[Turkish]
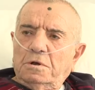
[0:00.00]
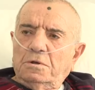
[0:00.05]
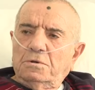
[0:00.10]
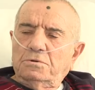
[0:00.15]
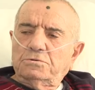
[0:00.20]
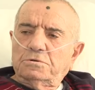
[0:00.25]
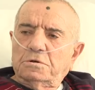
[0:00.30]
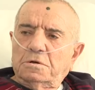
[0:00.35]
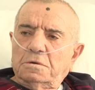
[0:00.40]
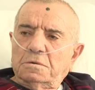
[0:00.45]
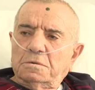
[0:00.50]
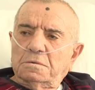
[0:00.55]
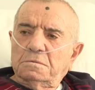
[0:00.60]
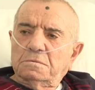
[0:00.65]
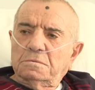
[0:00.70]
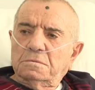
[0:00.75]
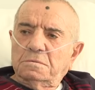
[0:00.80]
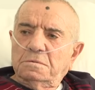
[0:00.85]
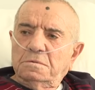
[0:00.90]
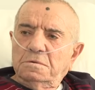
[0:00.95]
sene önce.
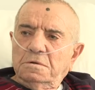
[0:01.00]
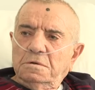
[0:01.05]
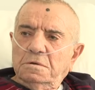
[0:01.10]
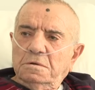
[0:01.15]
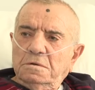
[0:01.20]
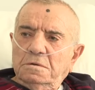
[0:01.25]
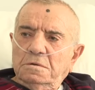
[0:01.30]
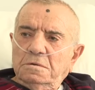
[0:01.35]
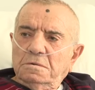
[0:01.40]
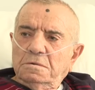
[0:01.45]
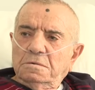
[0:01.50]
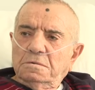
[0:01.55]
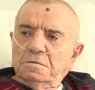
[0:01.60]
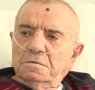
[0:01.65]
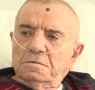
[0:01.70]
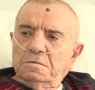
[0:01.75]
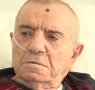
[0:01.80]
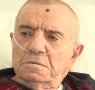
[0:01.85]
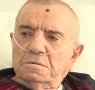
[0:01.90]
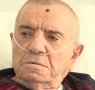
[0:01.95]

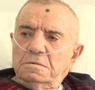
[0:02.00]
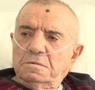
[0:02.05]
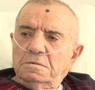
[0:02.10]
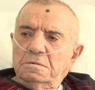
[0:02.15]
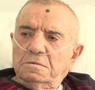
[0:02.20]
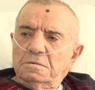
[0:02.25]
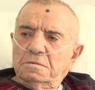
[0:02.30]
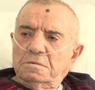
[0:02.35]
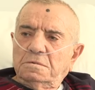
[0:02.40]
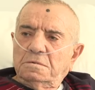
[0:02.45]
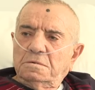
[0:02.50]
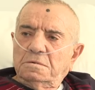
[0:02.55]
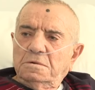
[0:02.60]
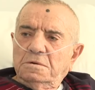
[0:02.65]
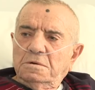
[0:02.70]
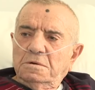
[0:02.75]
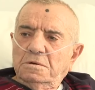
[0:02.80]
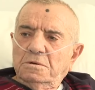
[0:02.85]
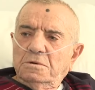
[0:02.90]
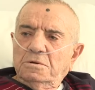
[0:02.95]
Peki e, sigara mı
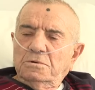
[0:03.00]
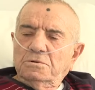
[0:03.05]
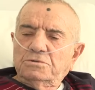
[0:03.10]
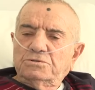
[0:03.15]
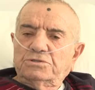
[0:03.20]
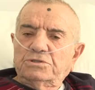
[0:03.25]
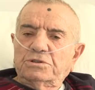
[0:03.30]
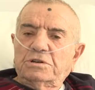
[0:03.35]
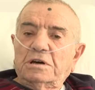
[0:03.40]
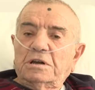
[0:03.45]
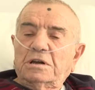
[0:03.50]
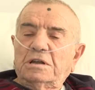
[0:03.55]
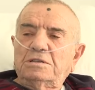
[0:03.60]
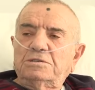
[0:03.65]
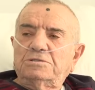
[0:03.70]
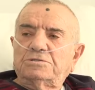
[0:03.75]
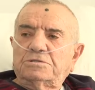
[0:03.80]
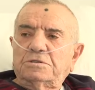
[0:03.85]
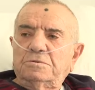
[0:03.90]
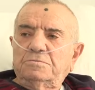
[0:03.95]
içiyorsunuz? Sigara
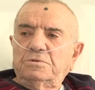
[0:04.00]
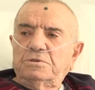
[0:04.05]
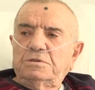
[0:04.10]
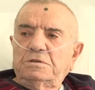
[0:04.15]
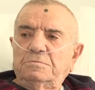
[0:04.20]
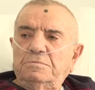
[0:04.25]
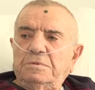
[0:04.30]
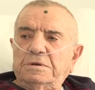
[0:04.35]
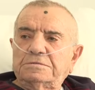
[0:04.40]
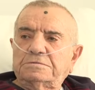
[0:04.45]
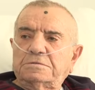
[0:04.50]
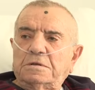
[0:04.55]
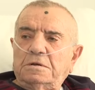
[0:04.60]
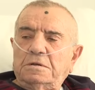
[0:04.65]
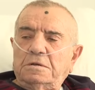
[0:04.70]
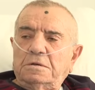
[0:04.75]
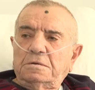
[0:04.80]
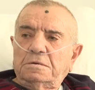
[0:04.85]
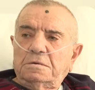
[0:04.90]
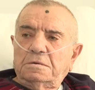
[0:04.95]
içtim 25
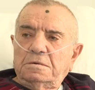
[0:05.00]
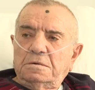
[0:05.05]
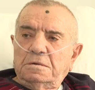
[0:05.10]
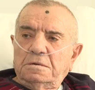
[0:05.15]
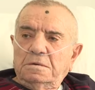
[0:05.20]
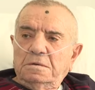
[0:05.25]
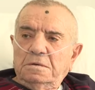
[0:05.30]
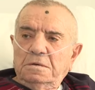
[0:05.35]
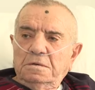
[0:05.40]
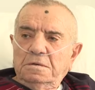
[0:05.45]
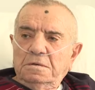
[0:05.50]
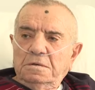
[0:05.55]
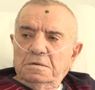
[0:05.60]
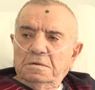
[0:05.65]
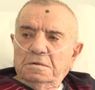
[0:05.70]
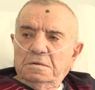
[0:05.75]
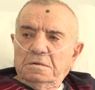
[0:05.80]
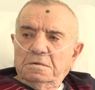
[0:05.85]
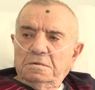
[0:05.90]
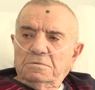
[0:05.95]
tane.
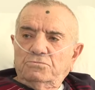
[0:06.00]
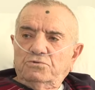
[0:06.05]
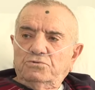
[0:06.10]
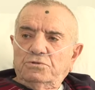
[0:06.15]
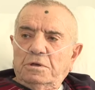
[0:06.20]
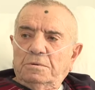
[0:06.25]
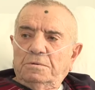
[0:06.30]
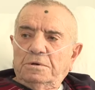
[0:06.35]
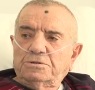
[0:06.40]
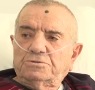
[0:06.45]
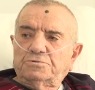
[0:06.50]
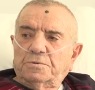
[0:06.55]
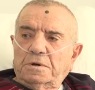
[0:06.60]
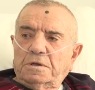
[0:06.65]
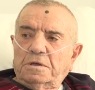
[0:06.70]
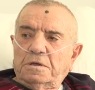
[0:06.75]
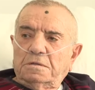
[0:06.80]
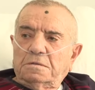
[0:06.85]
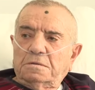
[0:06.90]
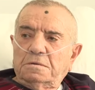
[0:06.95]
Günde 5
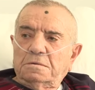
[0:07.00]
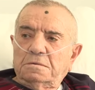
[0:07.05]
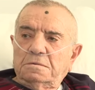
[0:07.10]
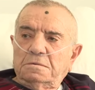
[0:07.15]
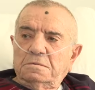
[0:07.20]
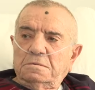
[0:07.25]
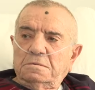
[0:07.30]
paket.